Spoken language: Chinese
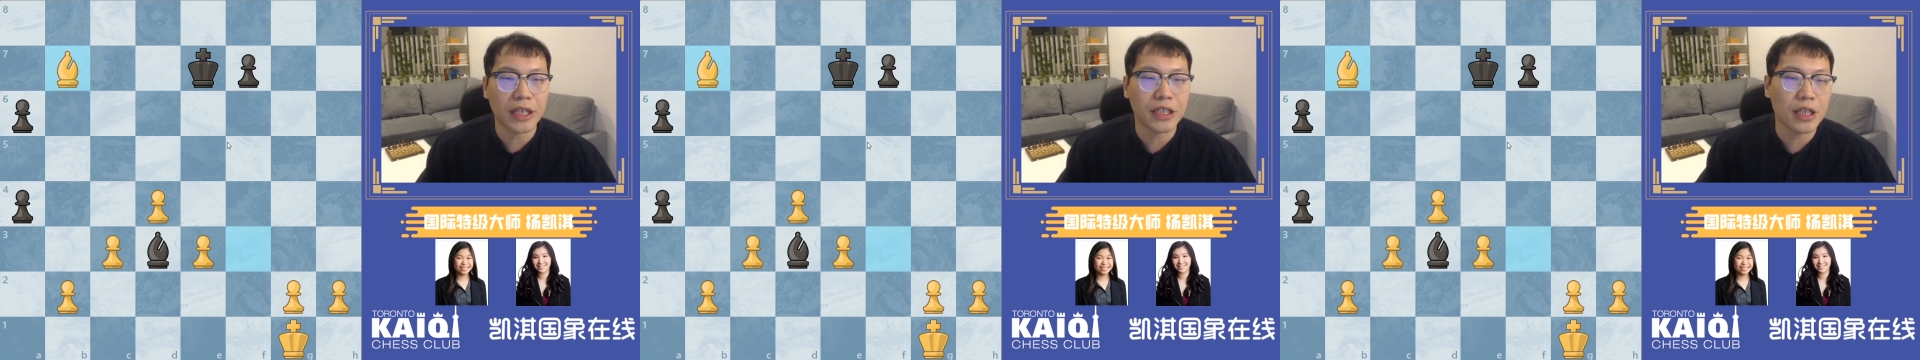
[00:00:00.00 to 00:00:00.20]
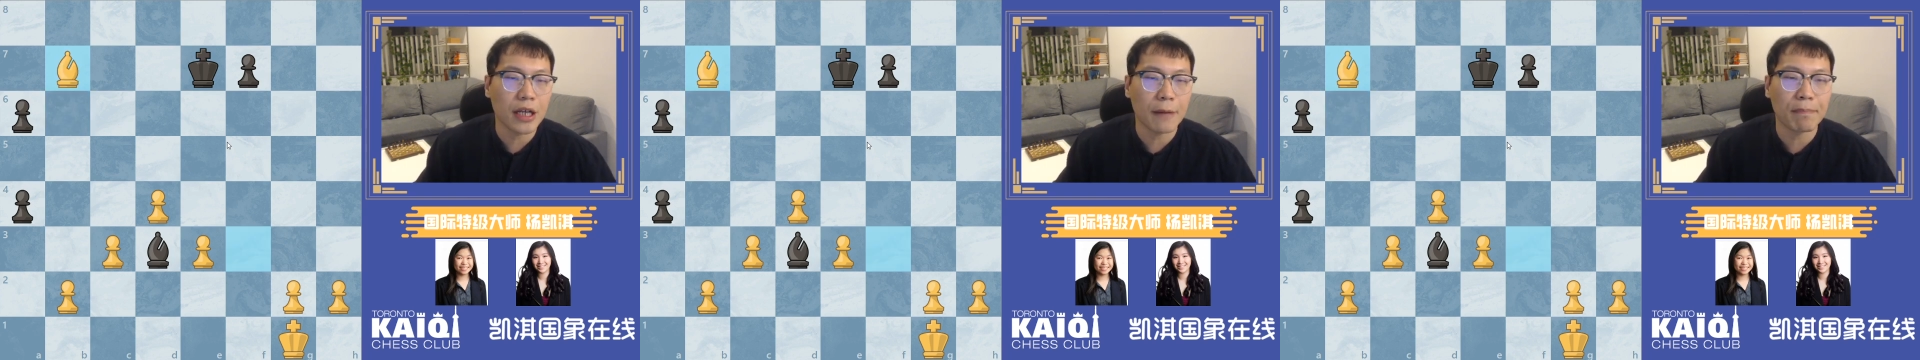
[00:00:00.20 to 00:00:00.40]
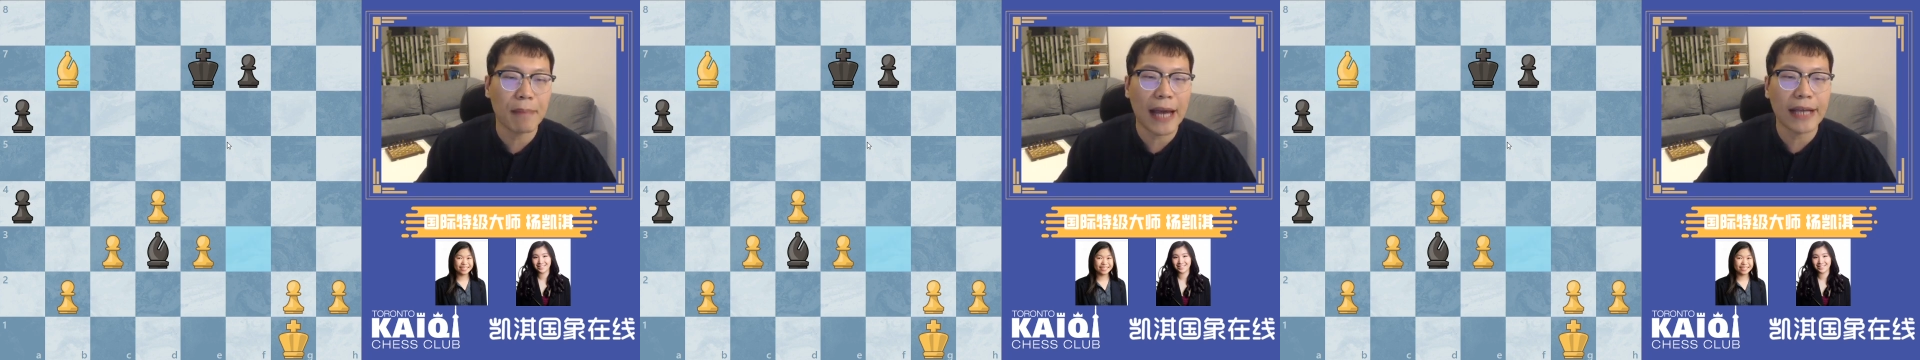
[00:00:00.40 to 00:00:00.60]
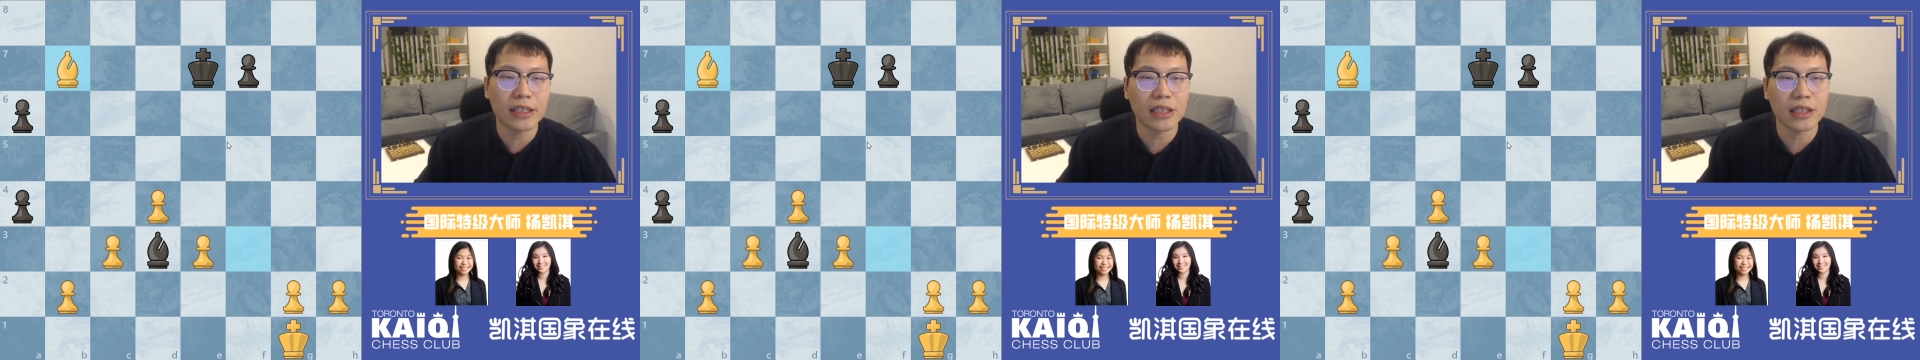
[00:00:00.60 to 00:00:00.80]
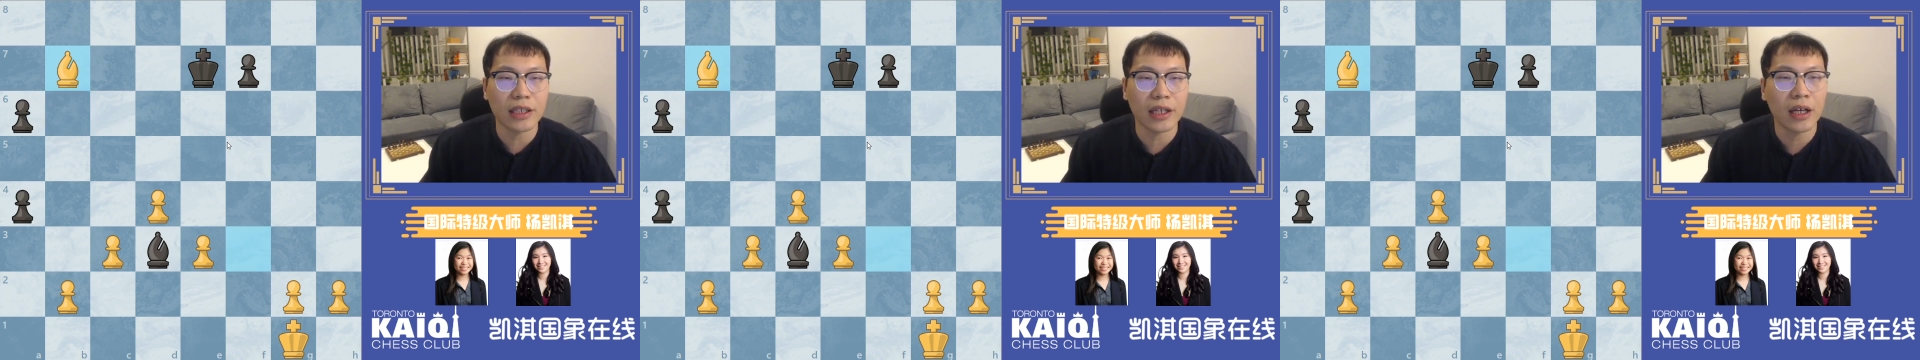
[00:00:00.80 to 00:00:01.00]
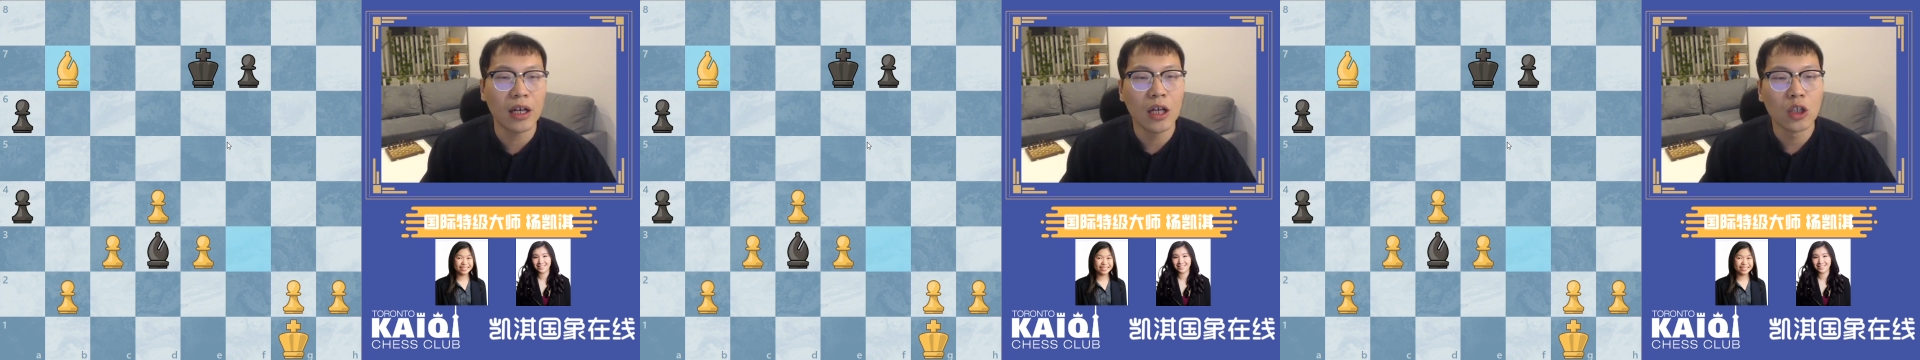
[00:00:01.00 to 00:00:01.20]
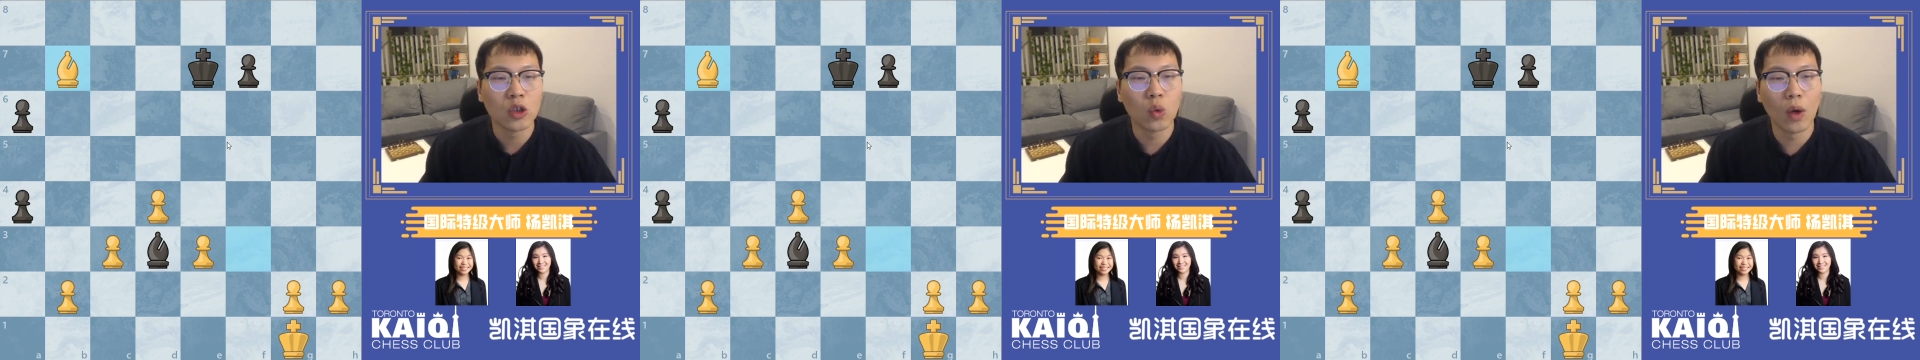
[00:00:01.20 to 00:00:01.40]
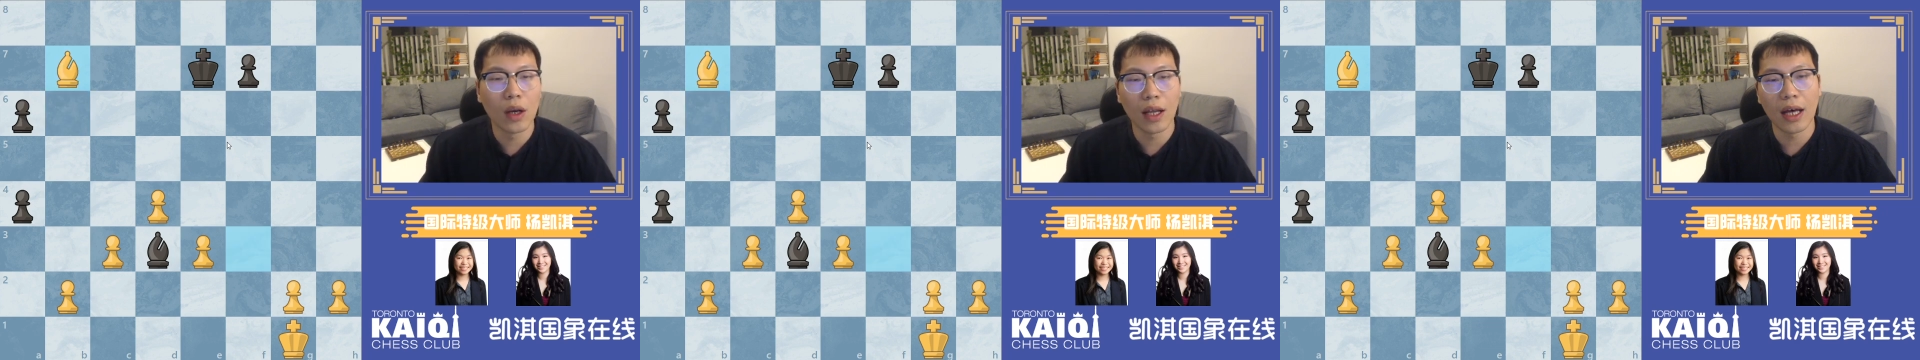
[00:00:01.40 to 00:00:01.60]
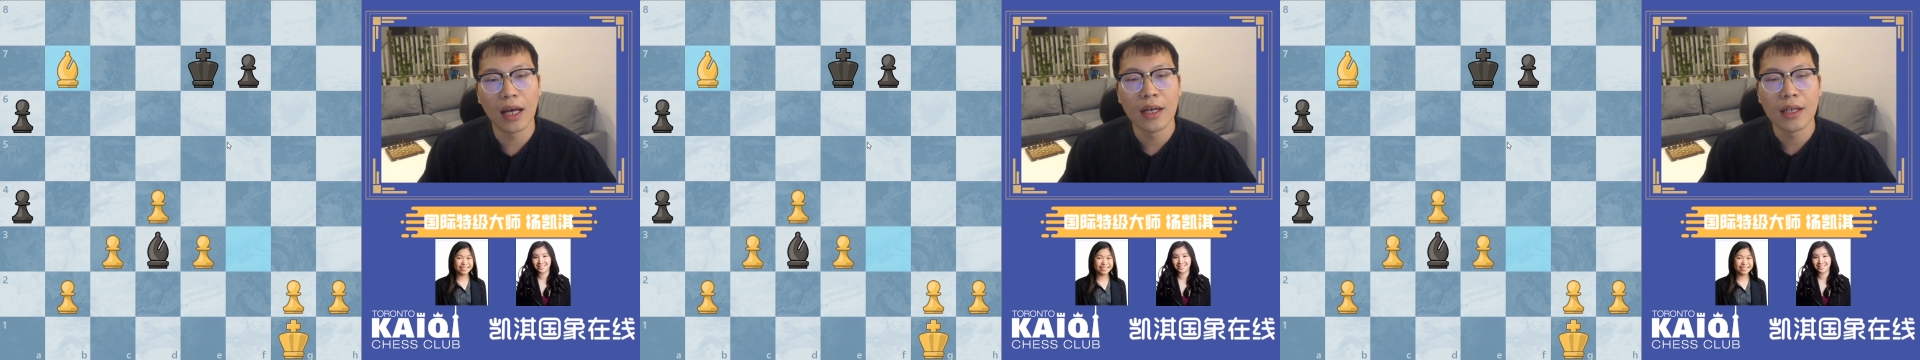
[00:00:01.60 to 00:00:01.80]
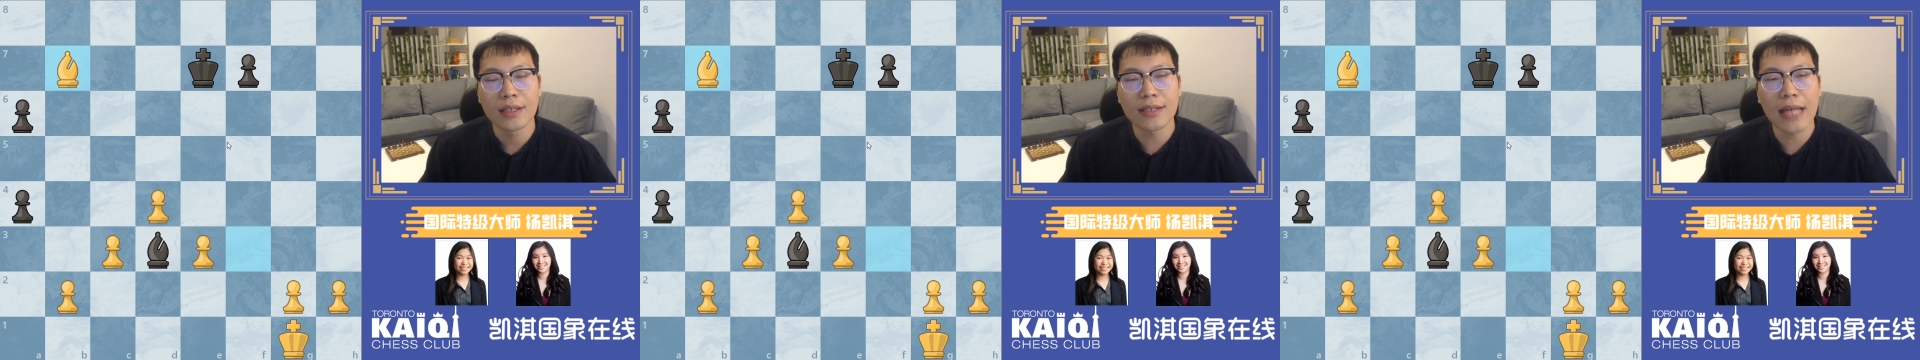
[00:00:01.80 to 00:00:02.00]
但是白棋多
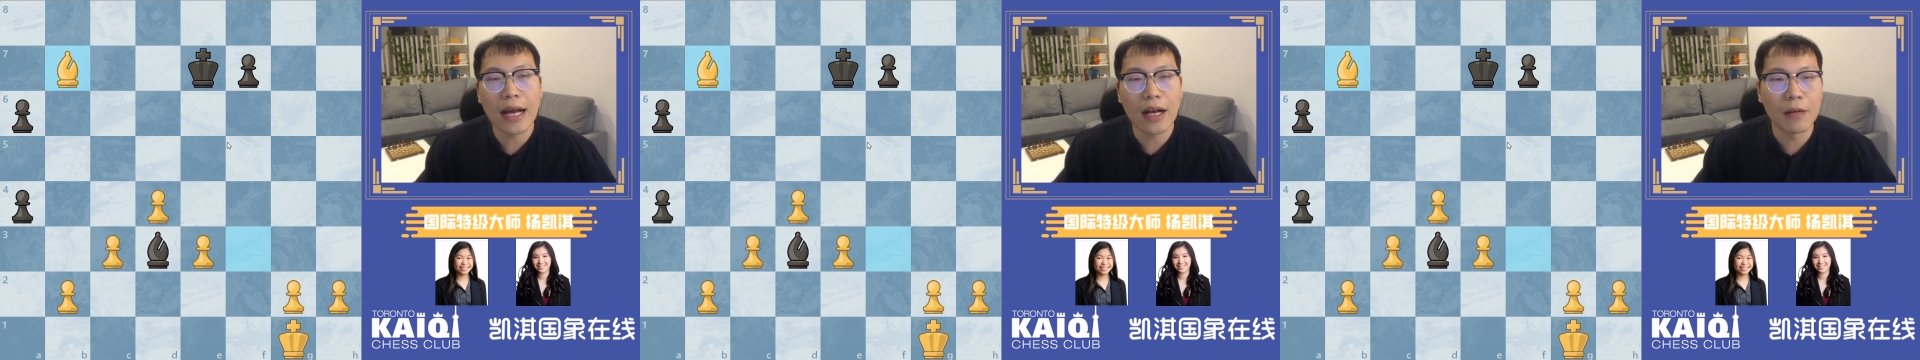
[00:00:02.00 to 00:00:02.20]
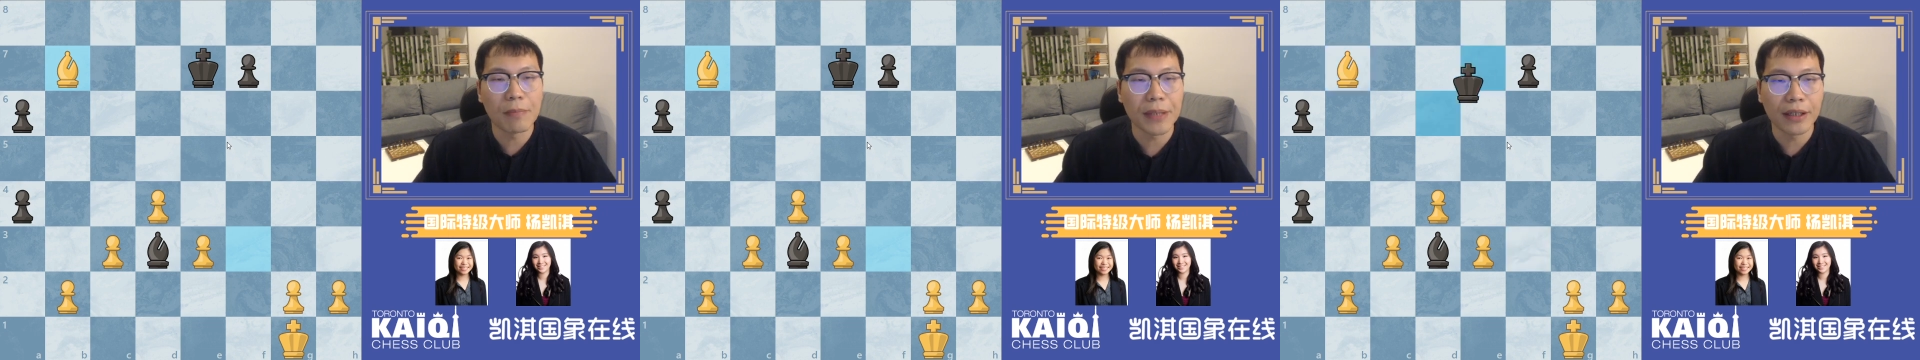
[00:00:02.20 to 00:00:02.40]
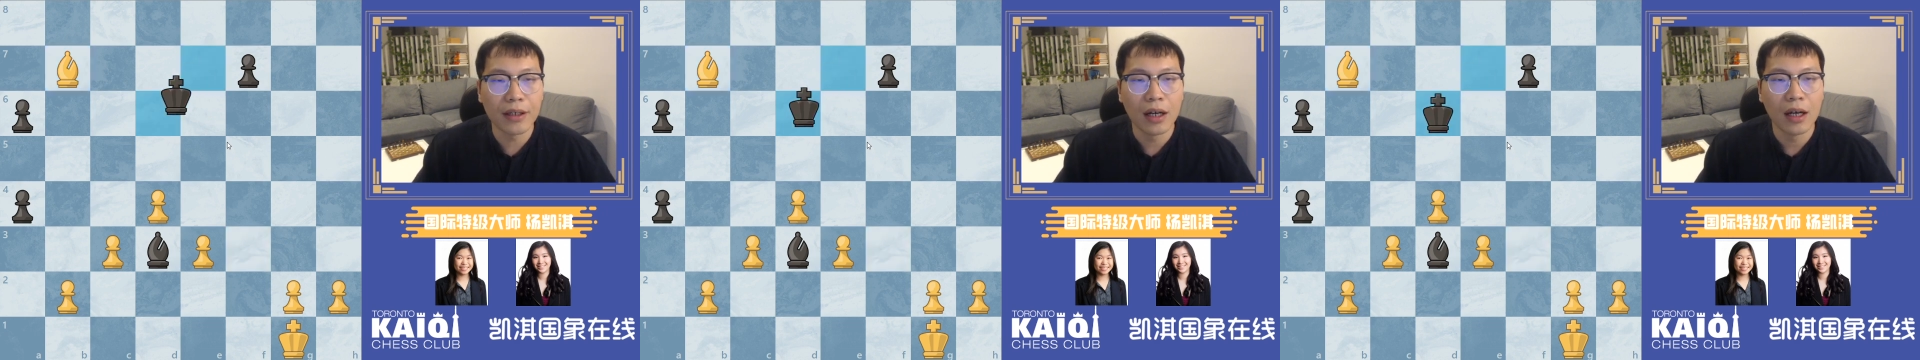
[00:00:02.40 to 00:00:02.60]
了三个兵。